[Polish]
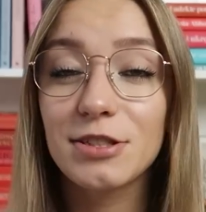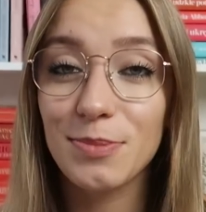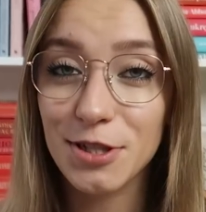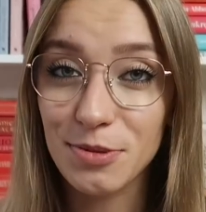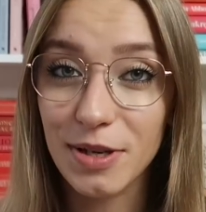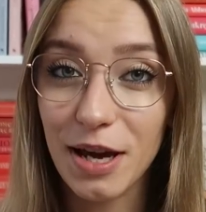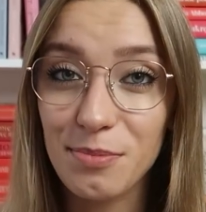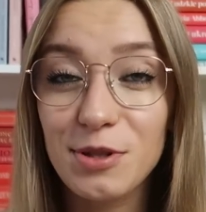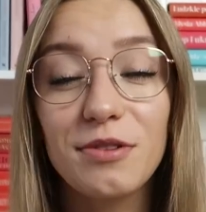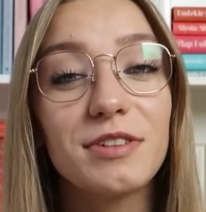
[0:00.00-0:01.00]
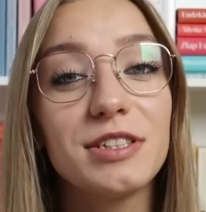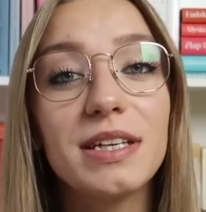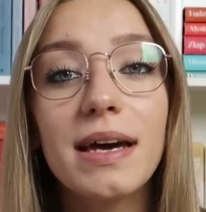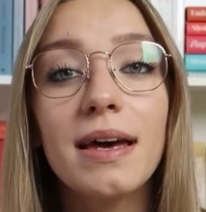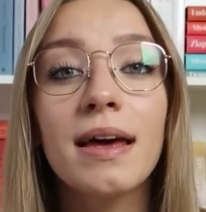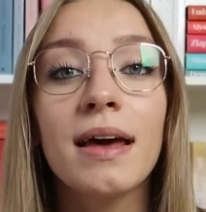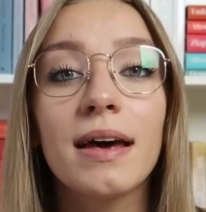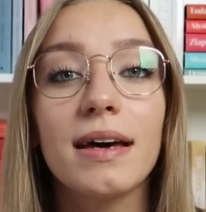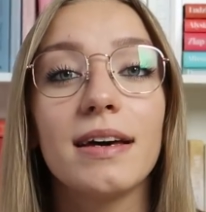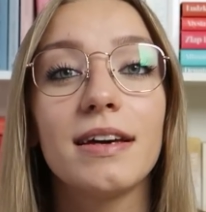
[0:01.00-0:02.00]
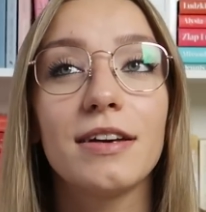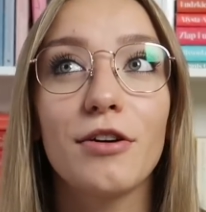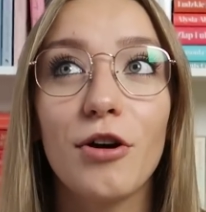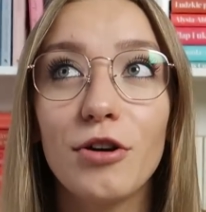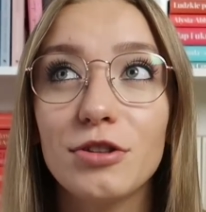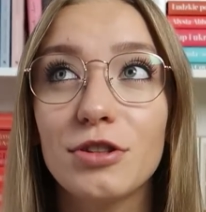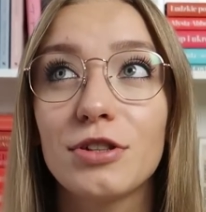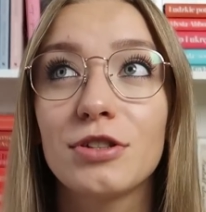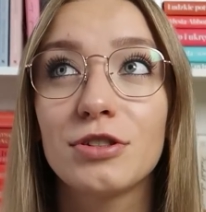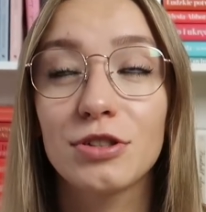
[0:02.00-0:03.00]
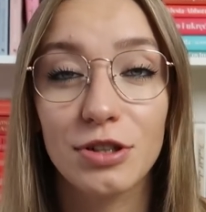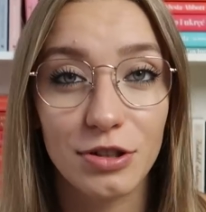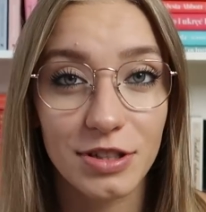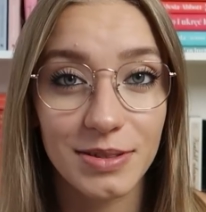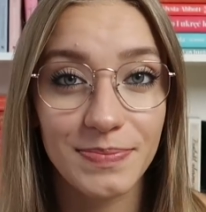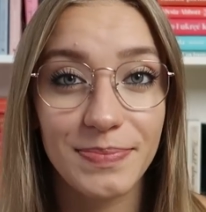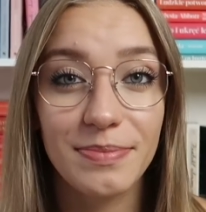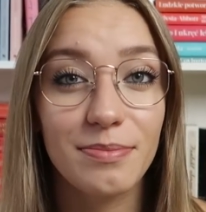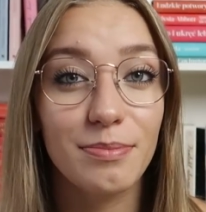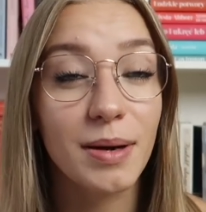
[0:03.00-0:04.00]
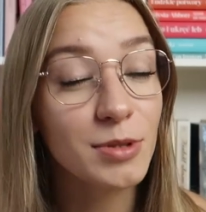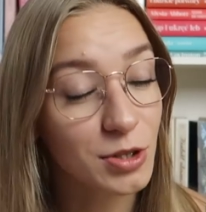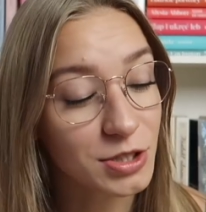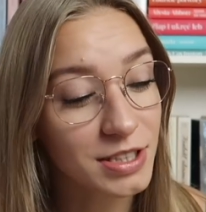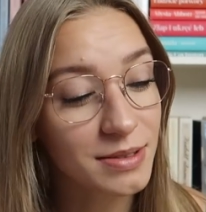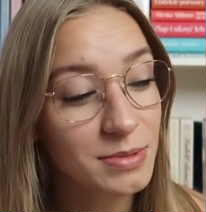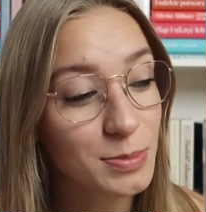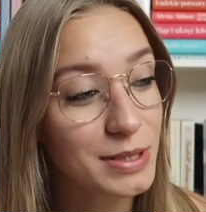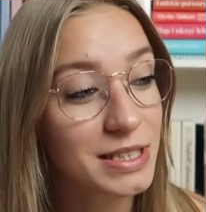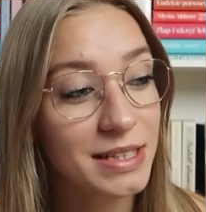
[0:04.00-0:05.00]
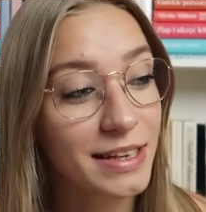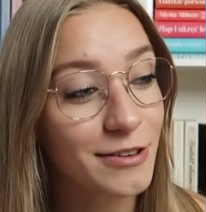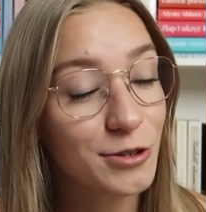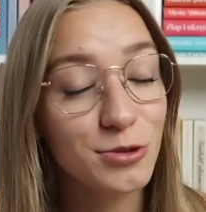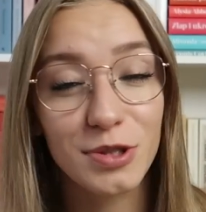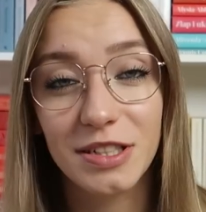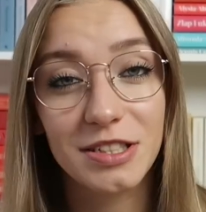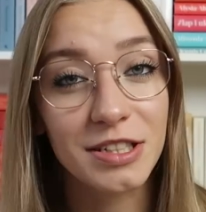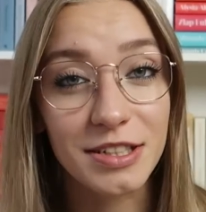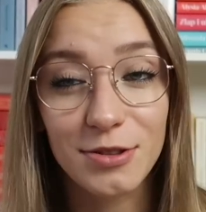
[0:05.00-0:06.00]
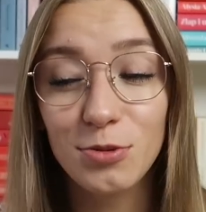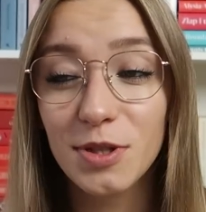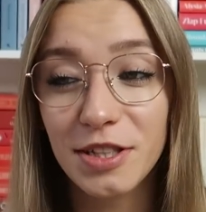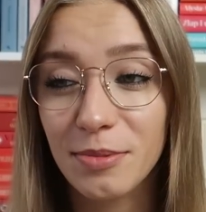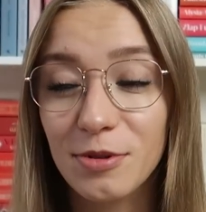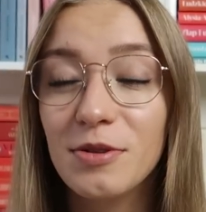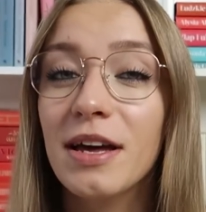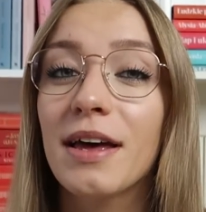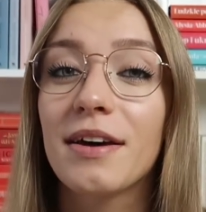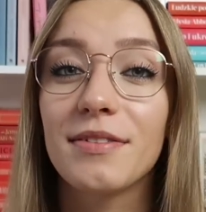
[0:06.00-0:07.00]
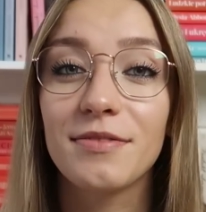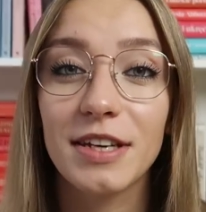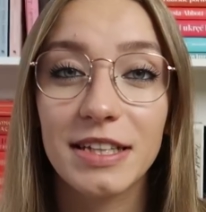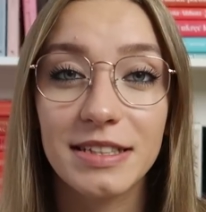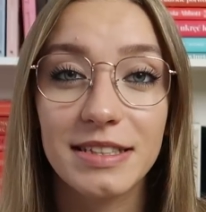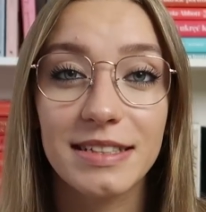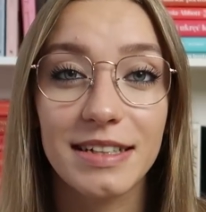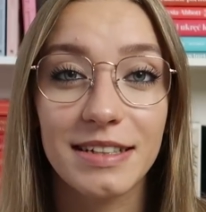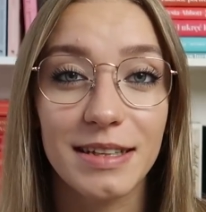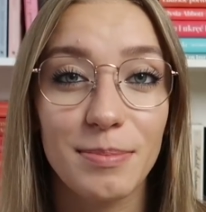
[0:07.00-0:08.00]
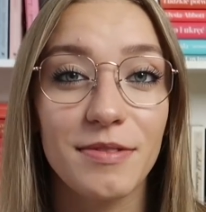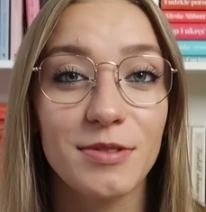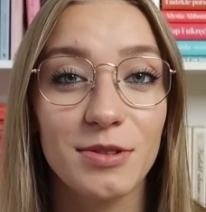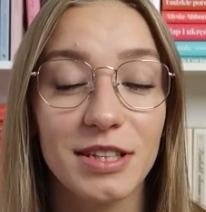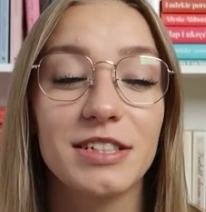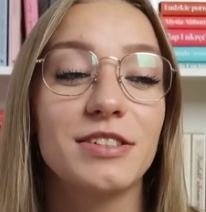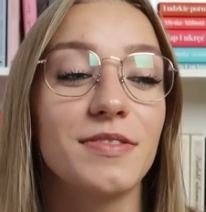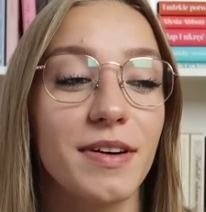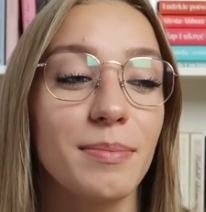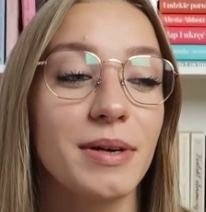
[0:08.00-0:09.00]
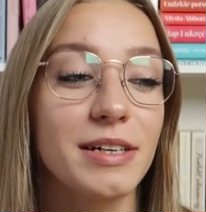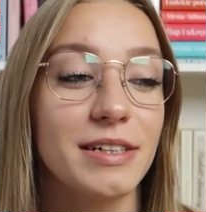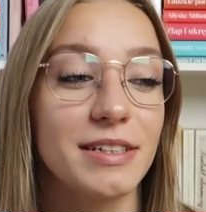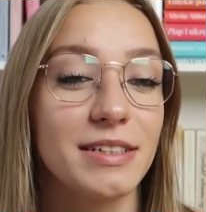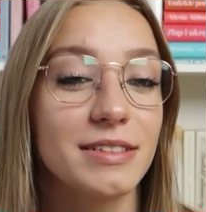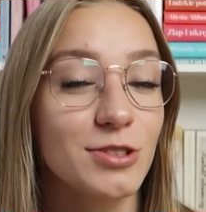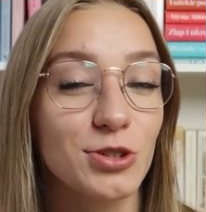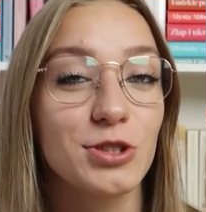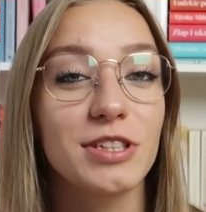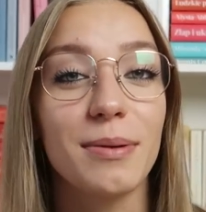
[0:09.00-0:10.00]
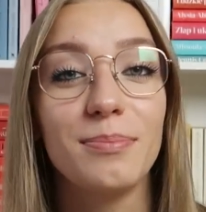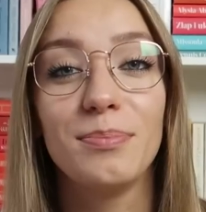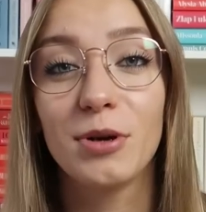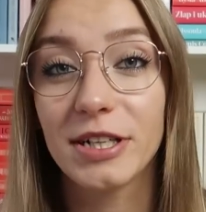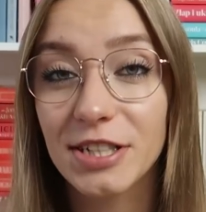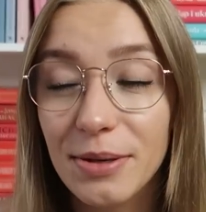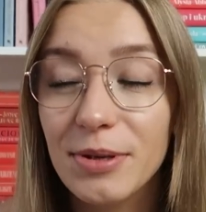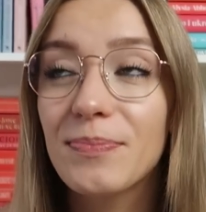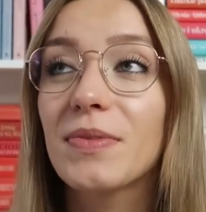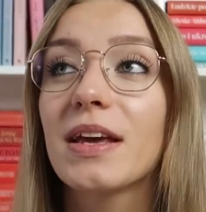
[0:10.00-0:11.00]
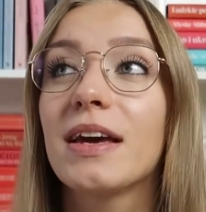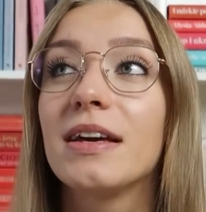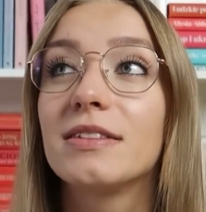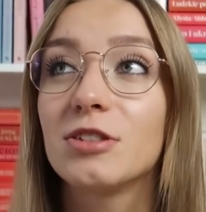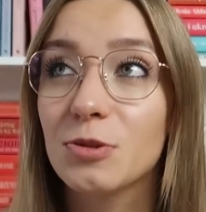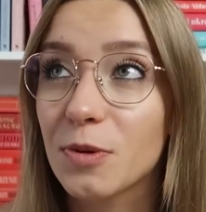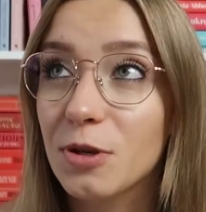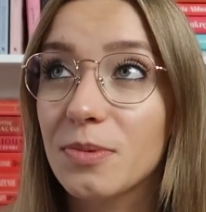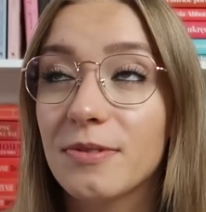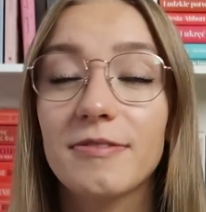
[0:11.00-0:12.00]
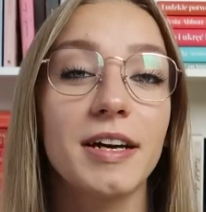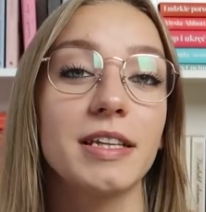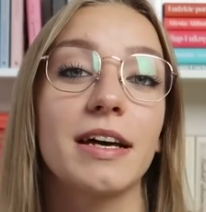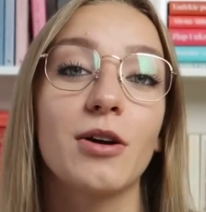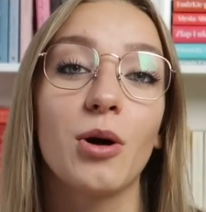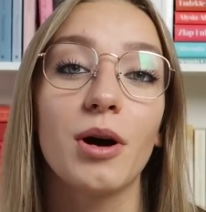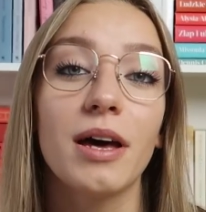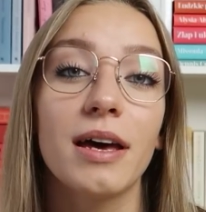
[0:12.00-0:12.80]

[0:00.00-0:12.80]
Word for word: Zobaczymy, jak mi to wyjdzie. E, od środy mam gościa specjalnego, który jeszcze nigdy u mnie nie był, więc e, na pewno też Wam e, coś tam pokażemy, coś porobimy fajnego.